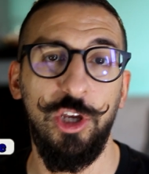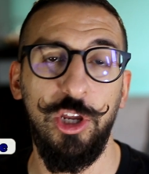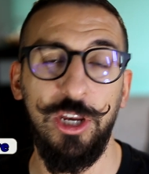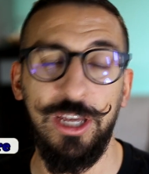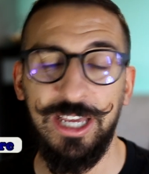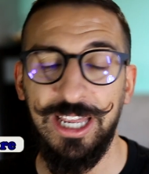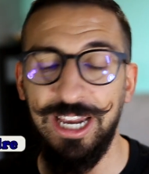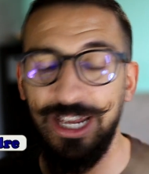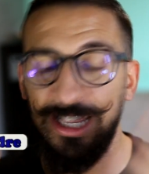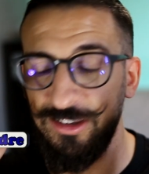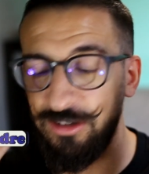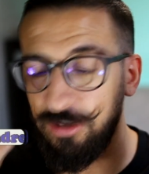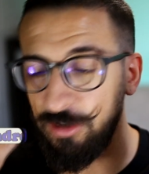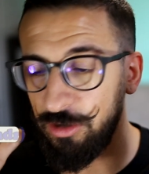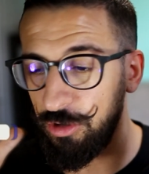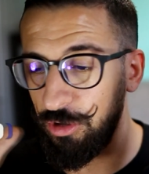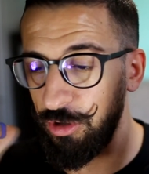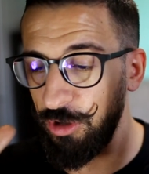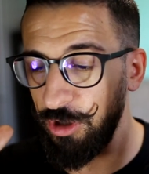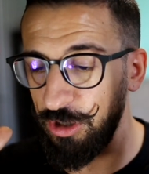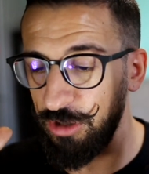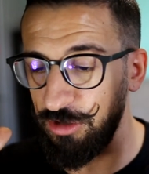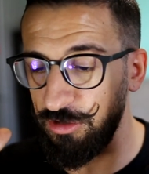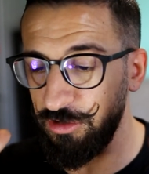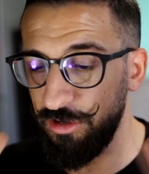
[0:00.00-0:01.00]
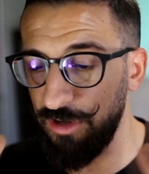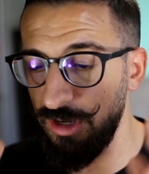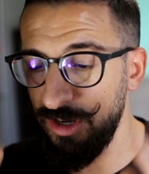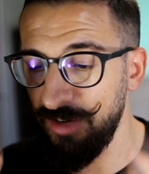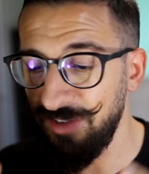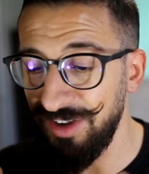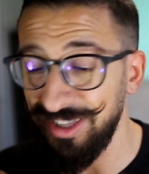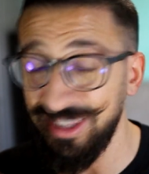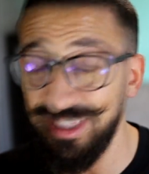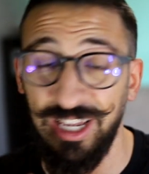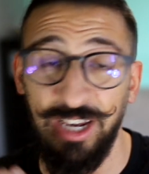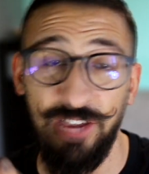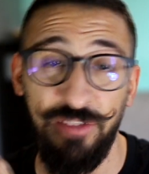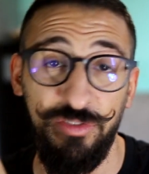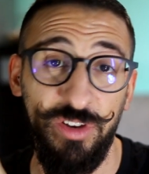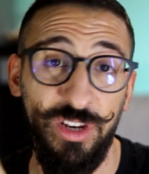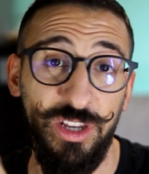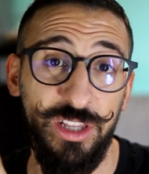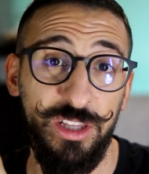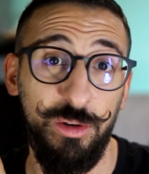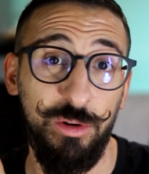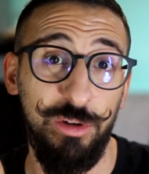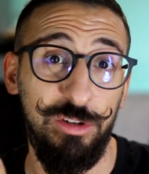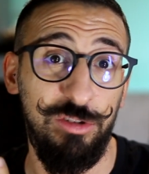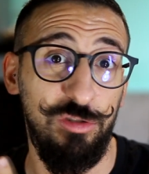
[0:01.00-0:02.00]
Io ringrazio coloro che sono arrivati alla
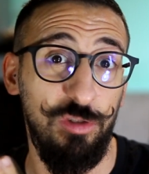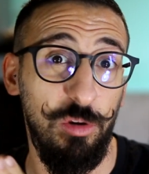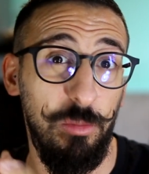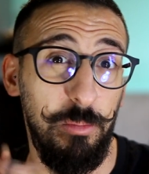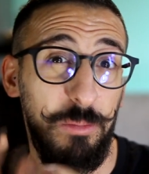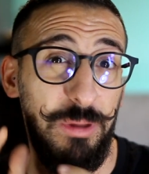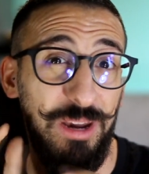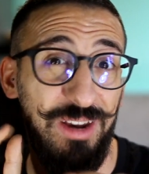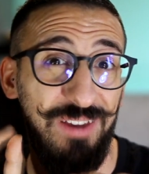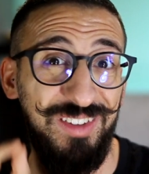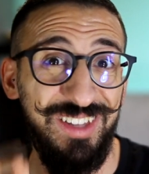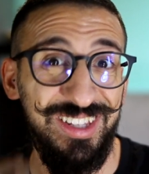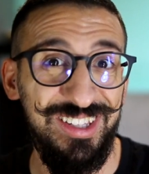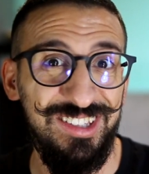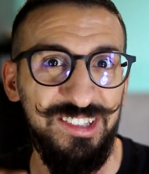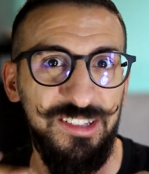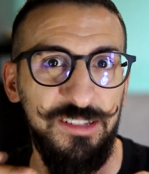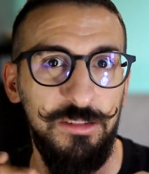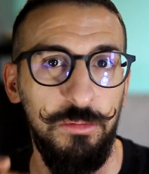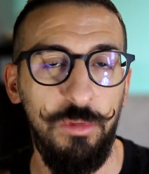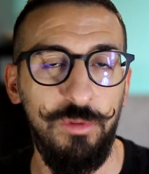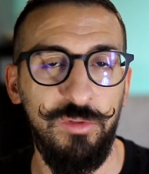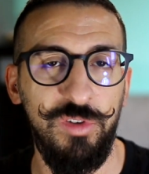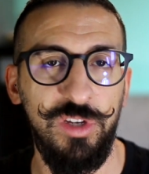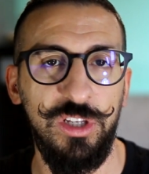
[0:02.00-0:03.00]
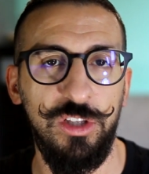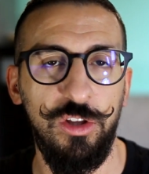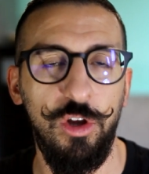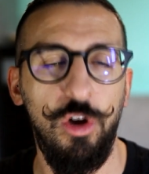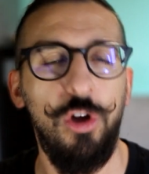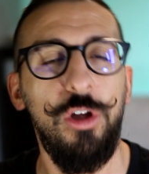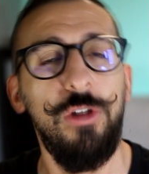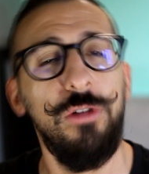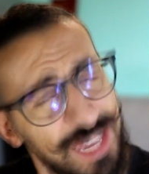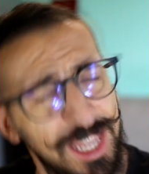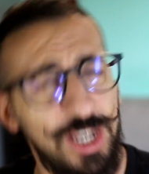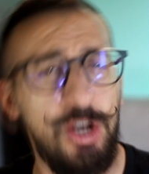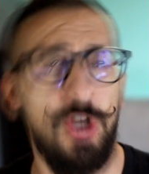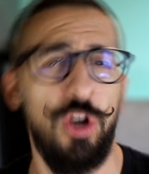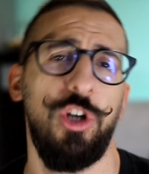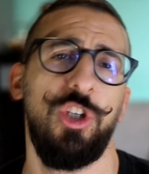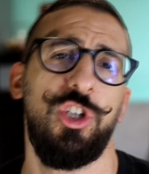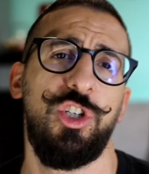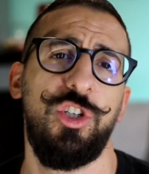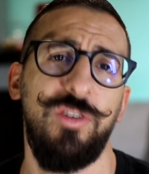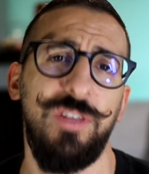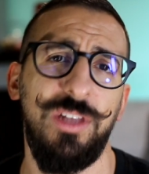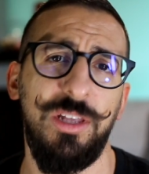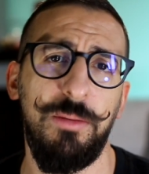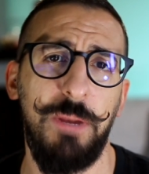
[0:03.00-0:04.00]
fine di questo brevissimo video e noi
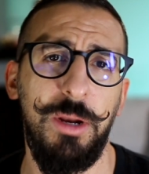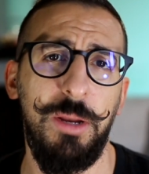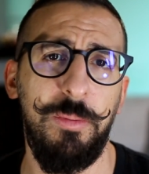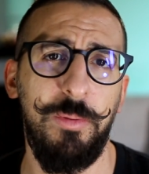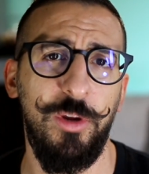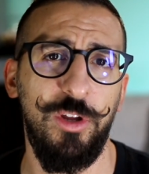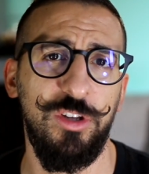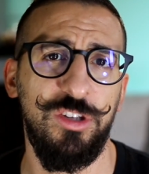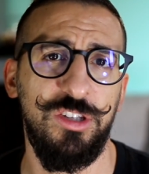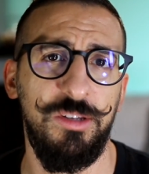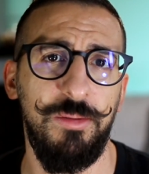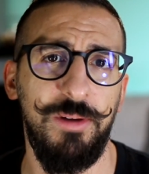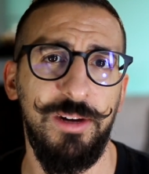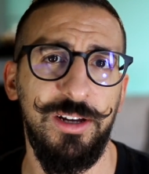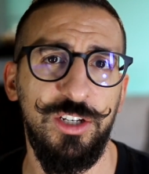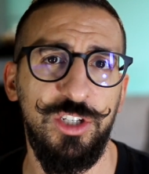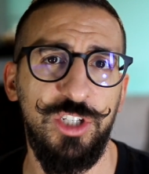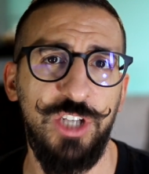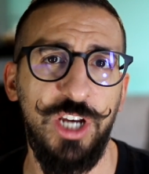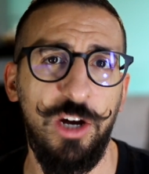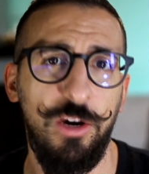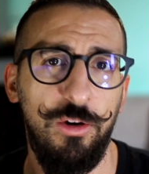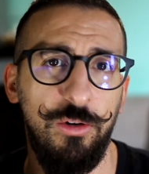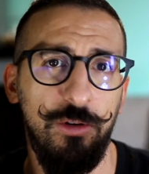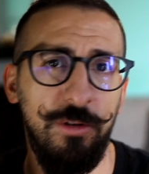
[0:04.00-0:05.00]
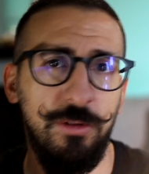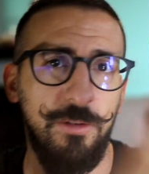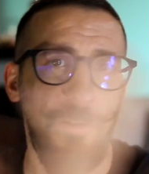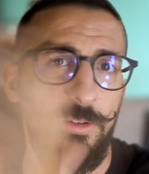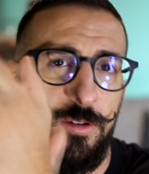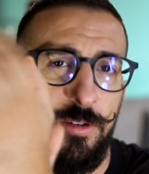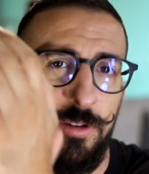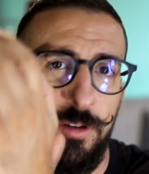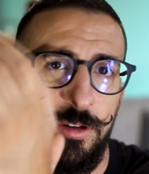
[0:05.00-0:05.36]
ci vediamo alla prossima. Ciao!